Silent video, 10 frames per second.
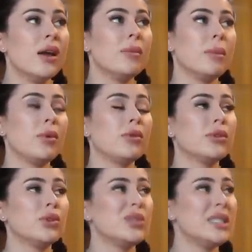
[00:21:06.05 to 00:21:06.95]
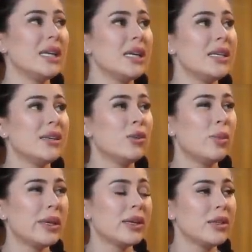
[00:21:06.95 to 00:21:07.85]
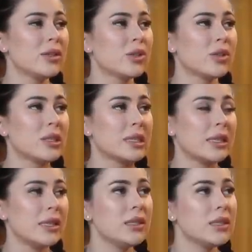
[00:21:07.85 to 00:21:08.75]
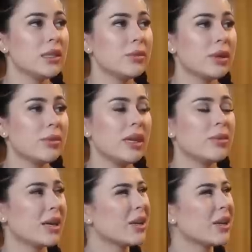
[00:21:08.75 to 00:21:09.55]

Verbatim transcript: По поводу техники, ну, понятно, что с логистикой проблемы.